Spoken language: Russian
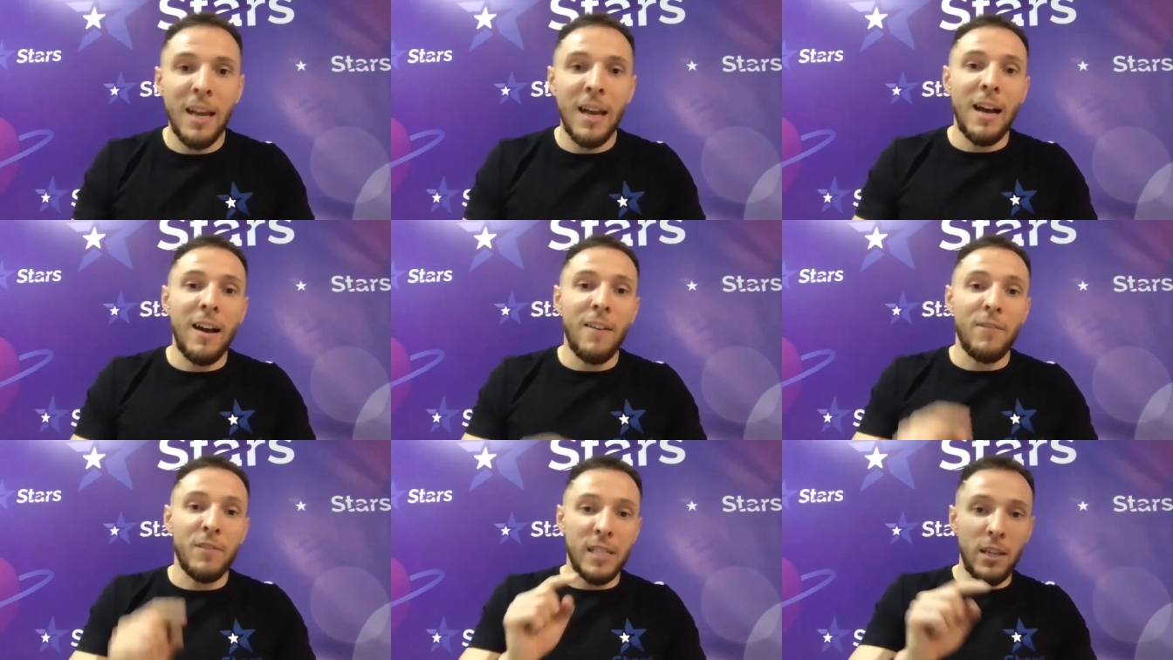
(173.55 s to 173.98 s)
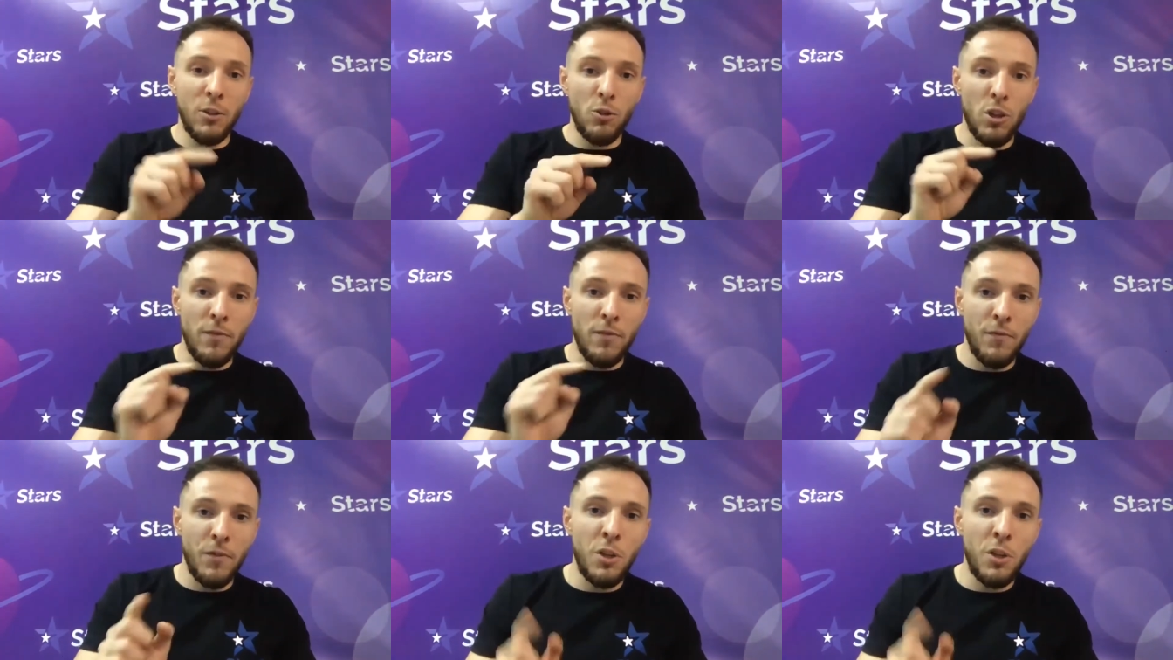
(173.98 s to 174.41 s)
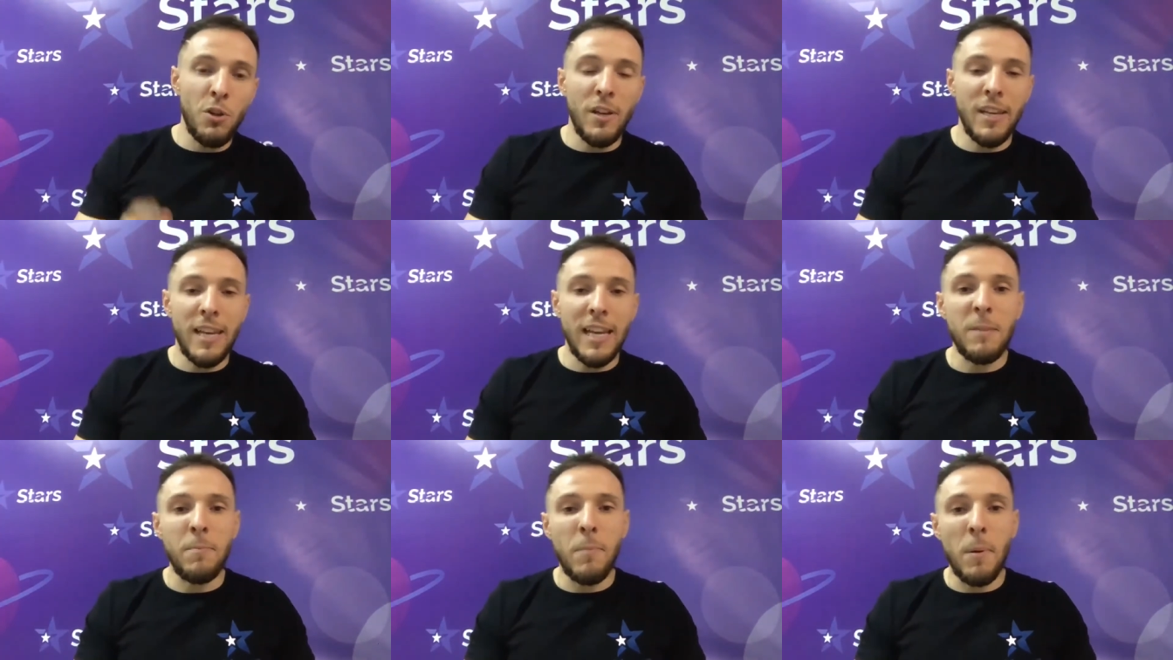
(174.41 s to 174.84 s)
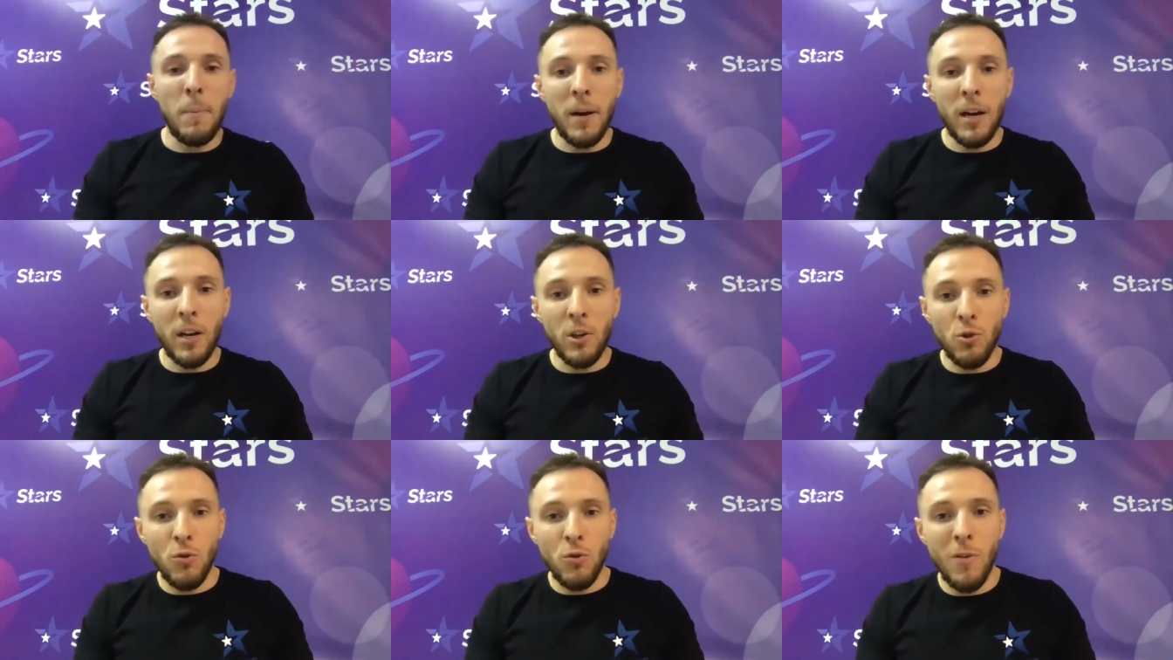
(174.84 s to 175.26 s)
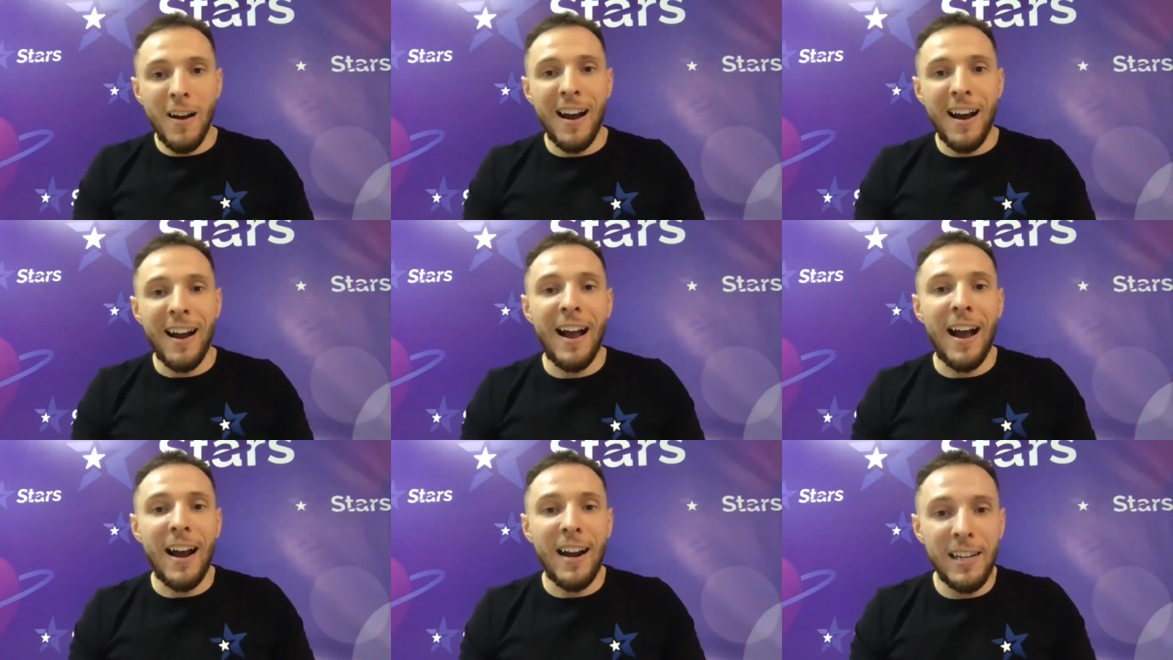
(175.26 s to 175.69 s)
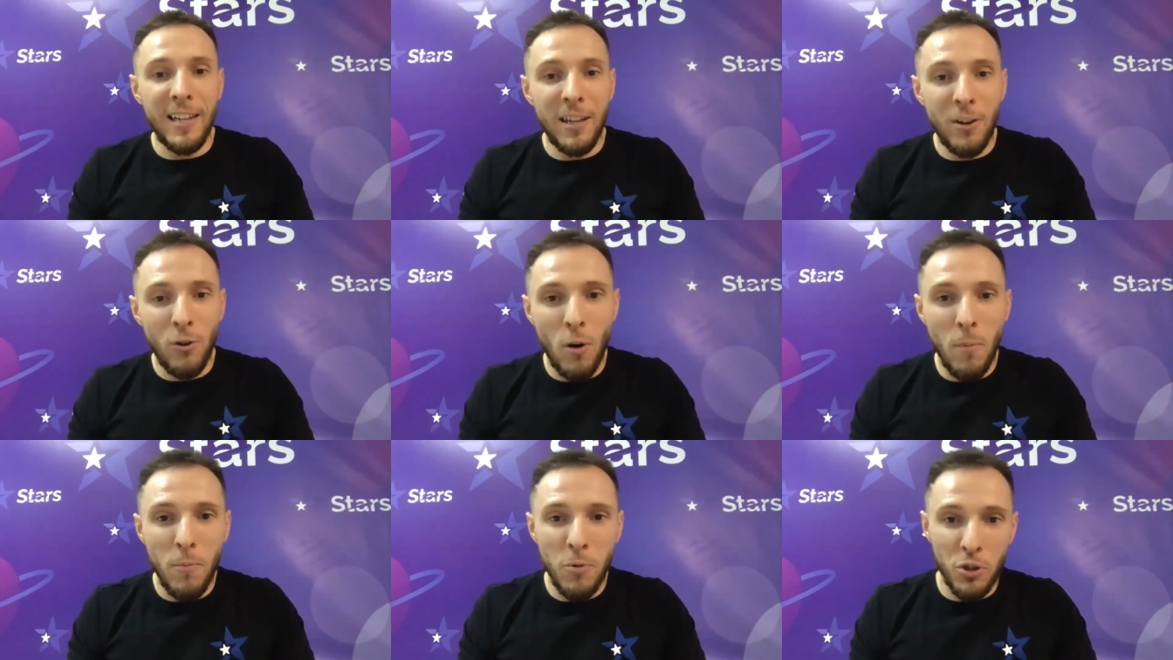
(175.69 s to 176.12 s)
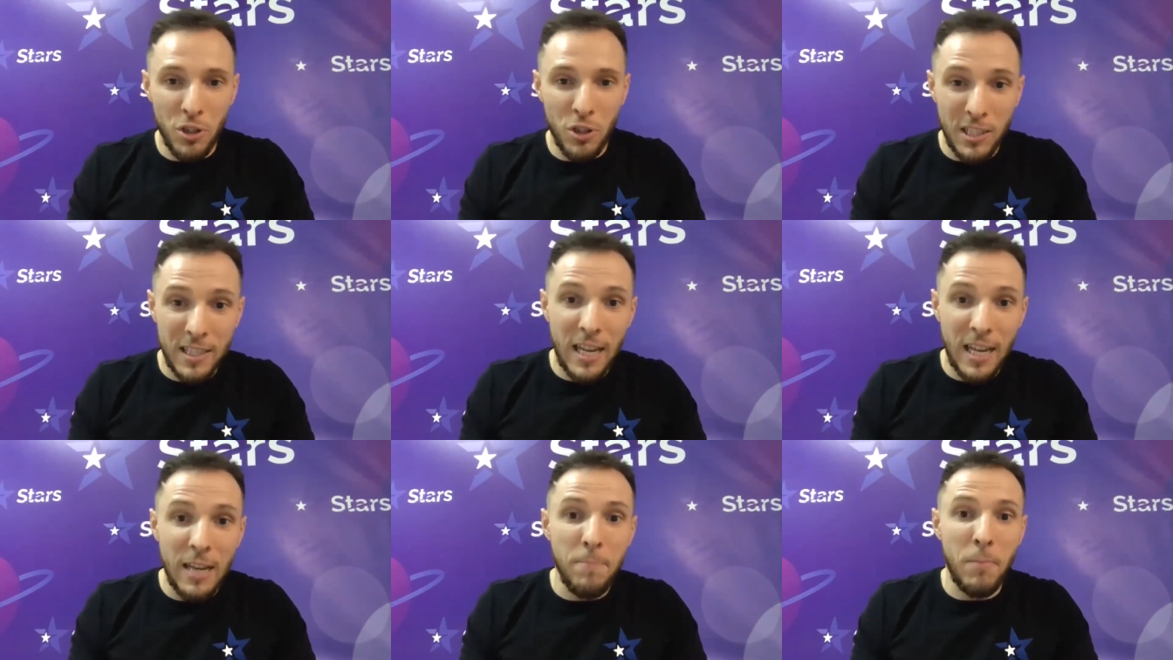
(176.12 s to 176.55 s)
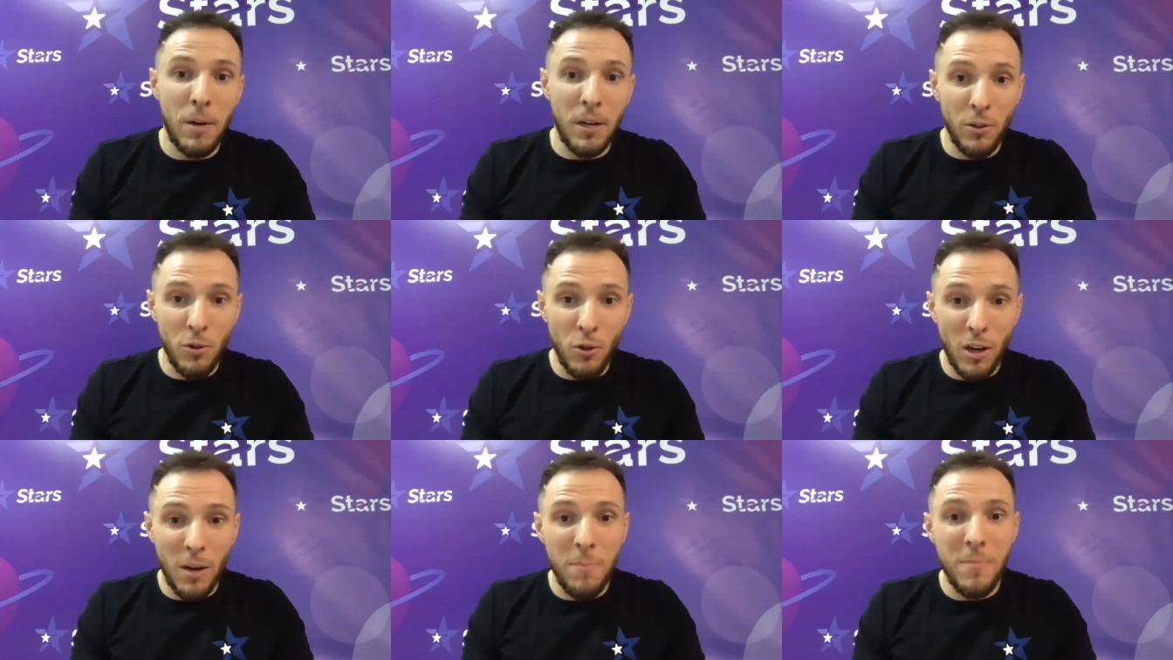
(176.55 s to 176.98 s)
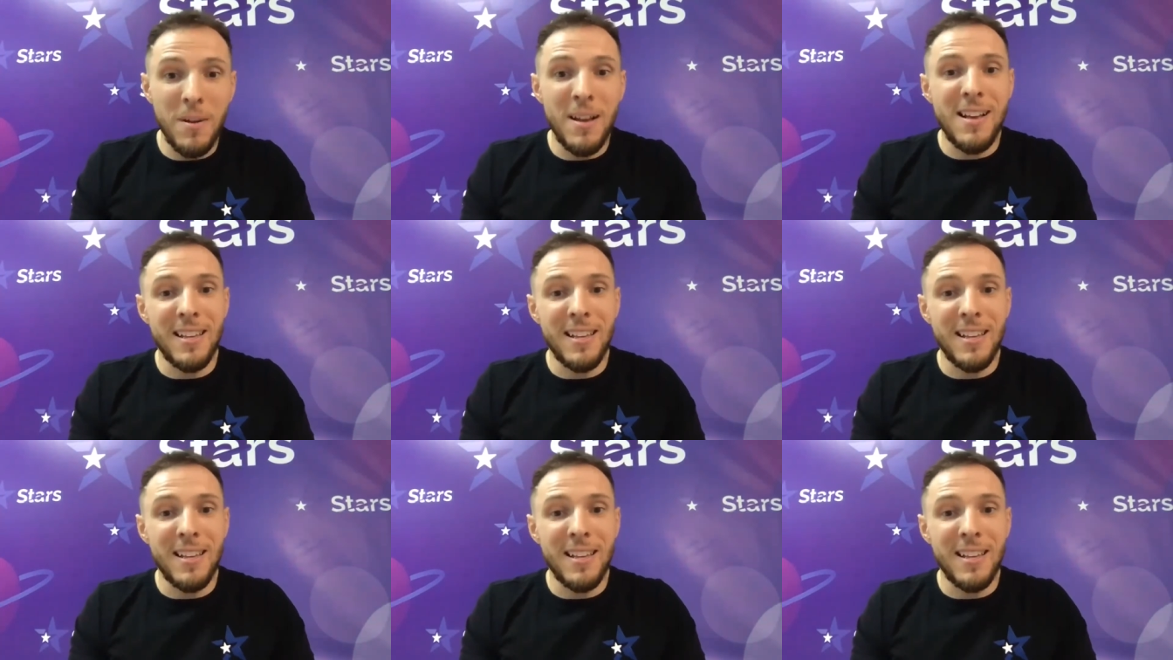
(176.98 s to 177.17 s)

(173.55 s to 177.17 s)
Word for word: В следующем видео я тебе покажу, как легко можно стать партнером